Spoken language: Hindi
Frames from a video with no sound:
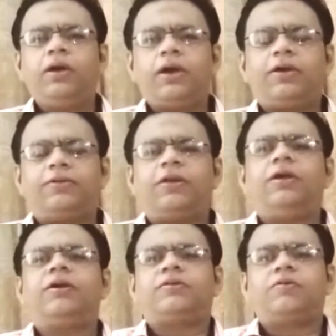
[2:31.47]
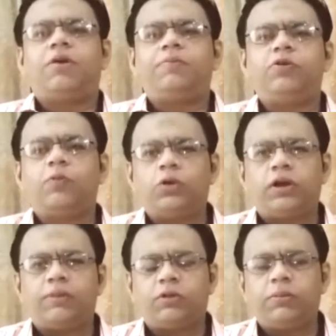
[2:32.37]
कि किस तरीके से वहाँ पे जो
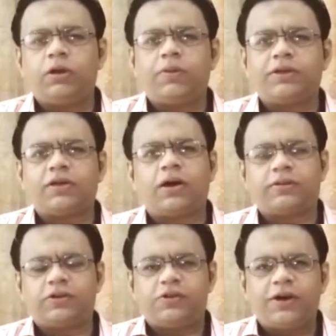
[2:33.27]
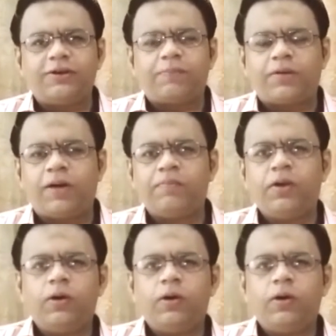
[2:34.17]
वोटर है मुस्लिम लीग नवाज का खासा चार्ज अप था